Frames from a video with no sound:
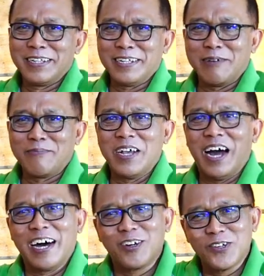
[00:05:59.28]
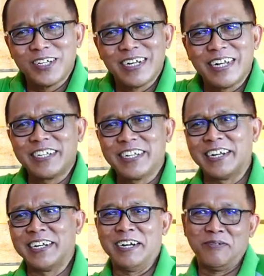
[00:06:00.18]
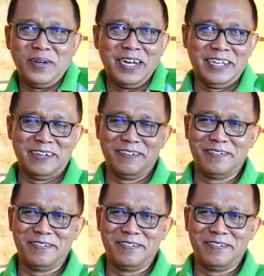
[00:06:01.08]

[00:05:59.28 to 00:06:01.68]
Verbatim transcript: tetapi harus dengan cara yang benar.